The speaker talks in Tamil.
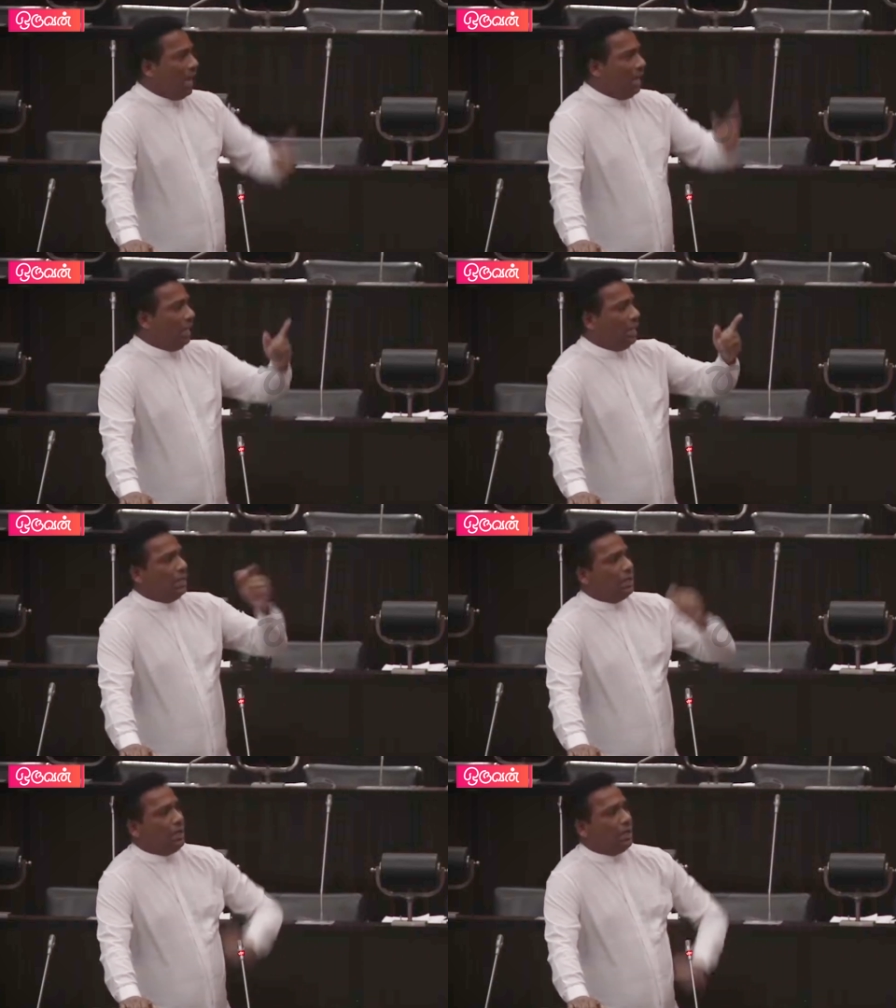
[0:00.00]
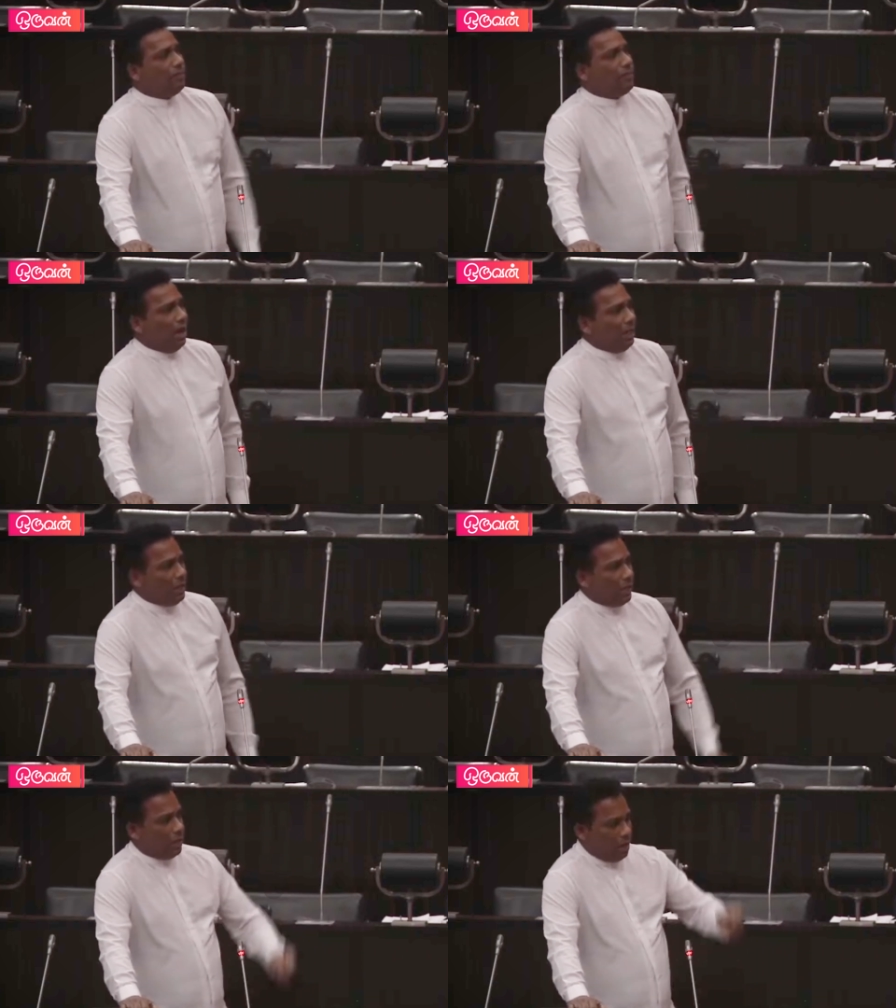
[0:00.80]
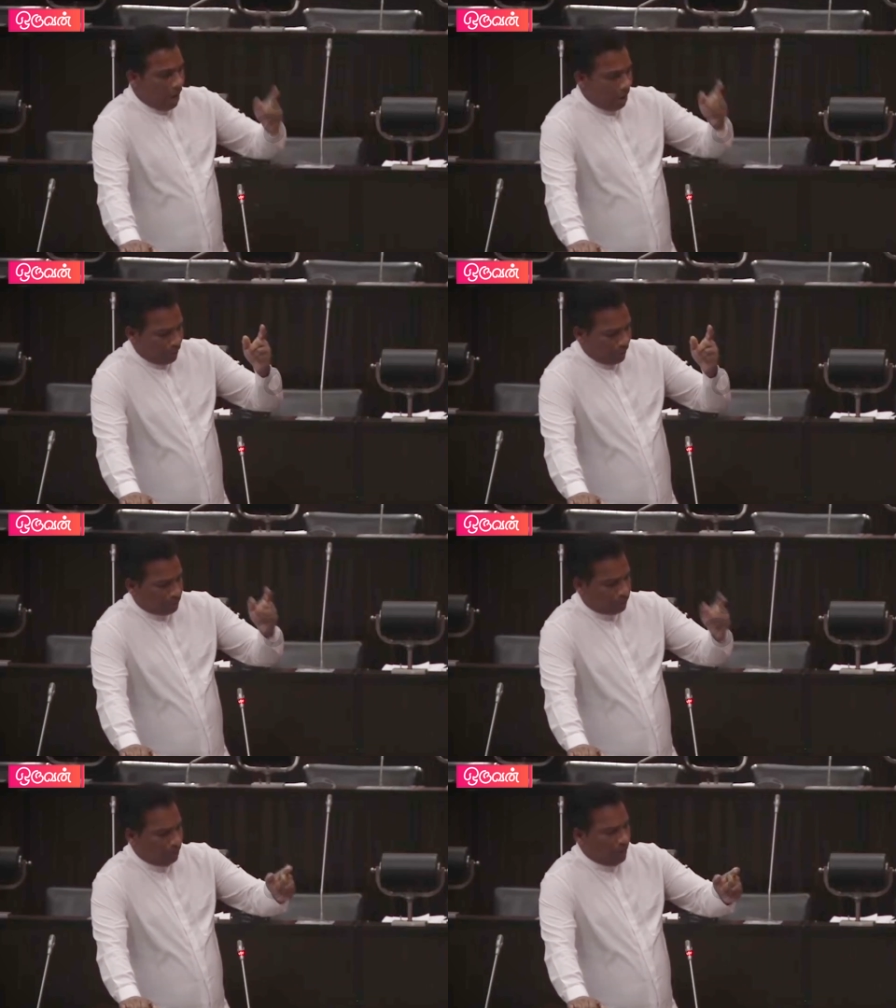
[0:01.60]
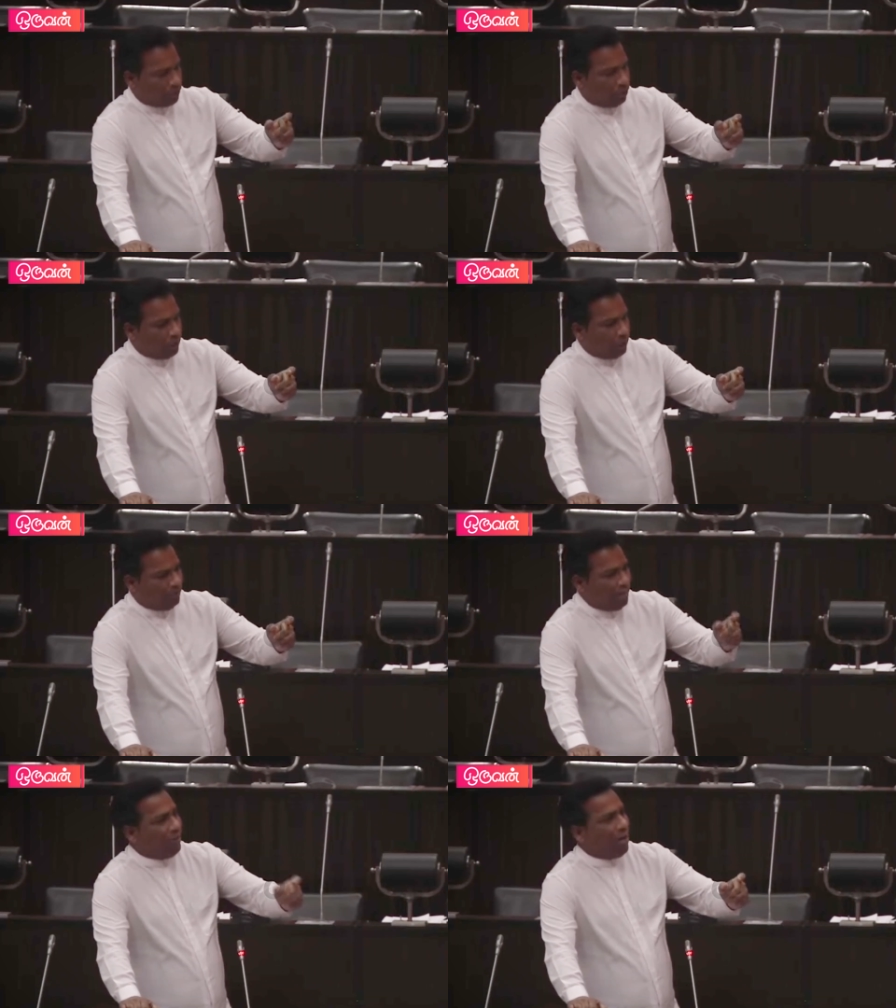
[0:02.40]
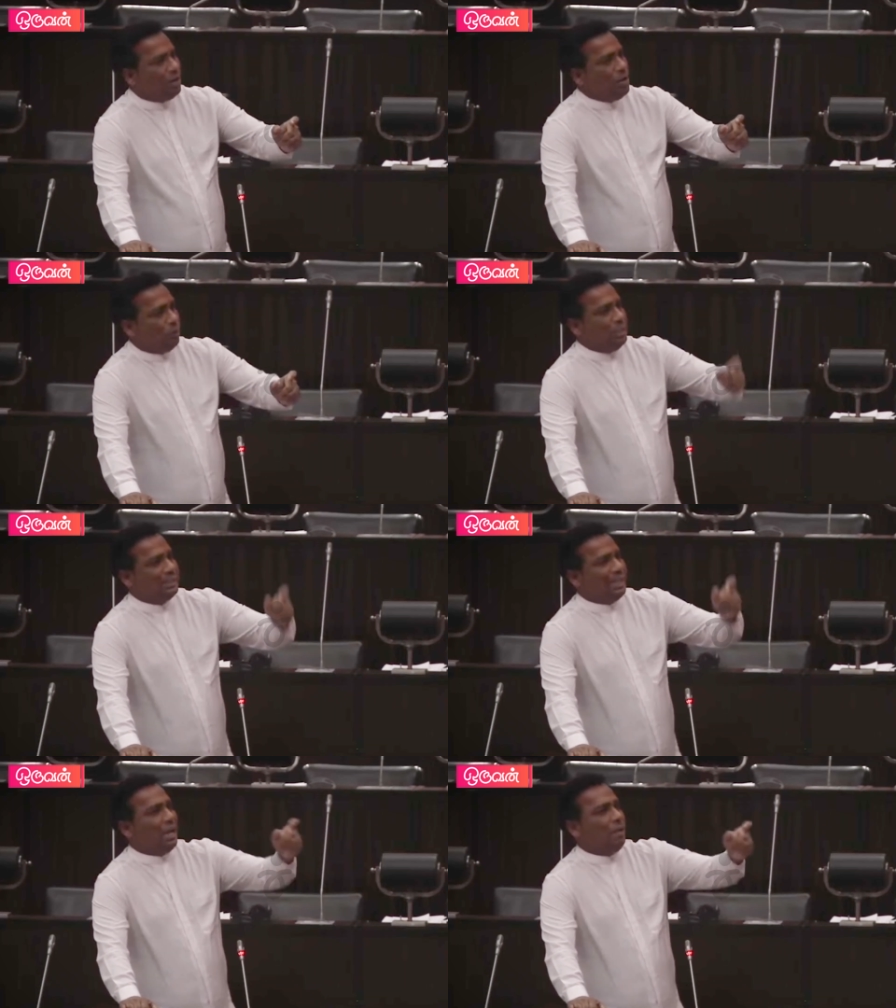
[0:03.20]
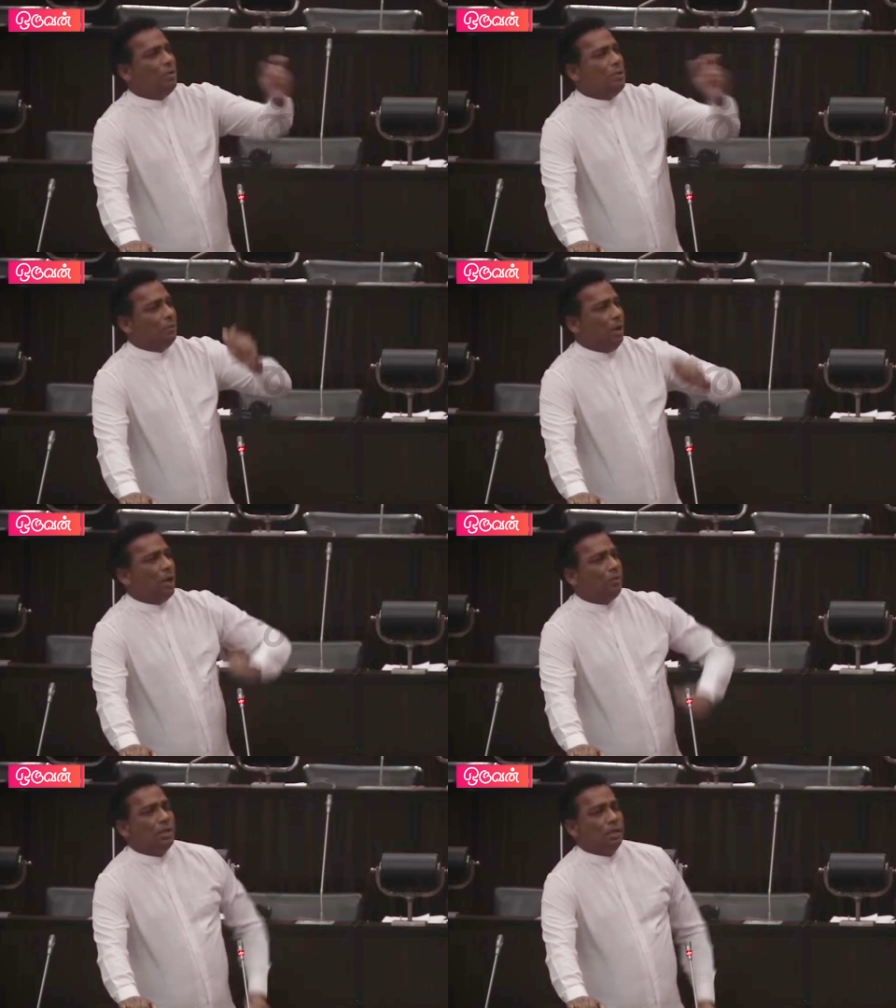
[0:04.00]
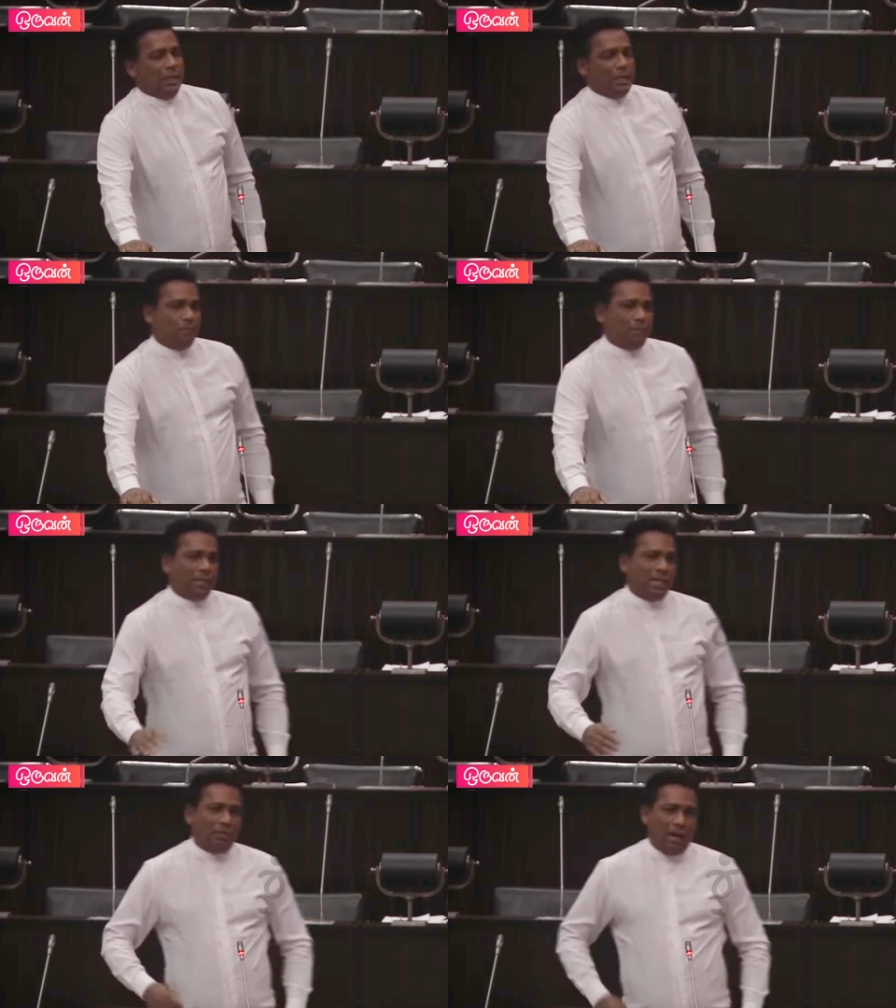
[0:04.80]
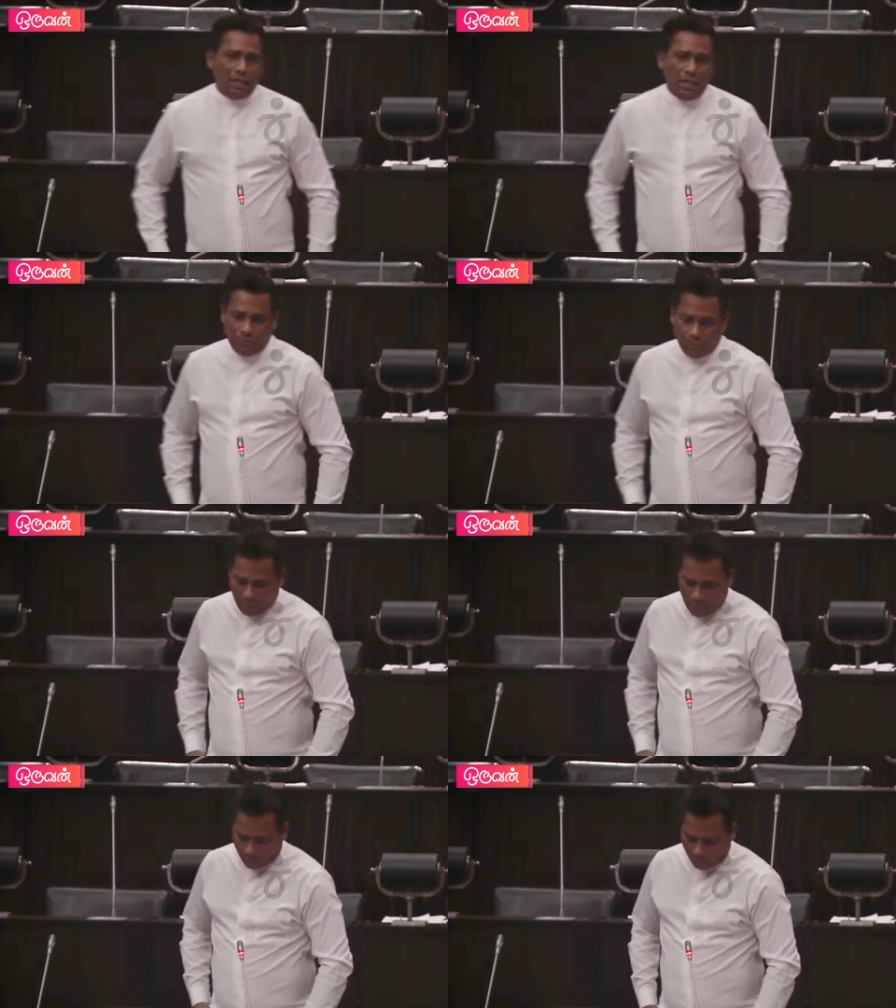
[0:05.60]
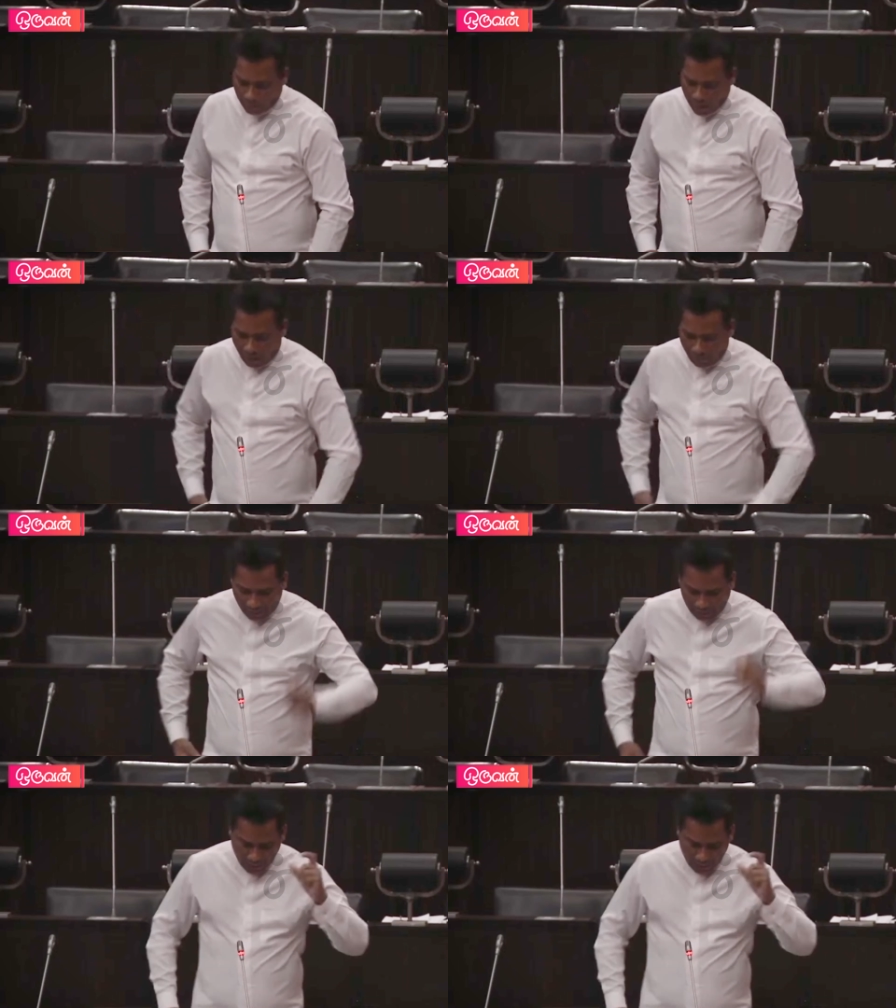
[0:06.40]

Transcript: நாங்கள் அதிலிருந்து அந்த ஆர்ப்பாட்டத்தை மேற்கொண்டதன் விளைவால் போலீசாரால் செய்யப்பட்ட அந்த வழக்கிலிருந்து விடுதலையானோம் ஆகவே நான்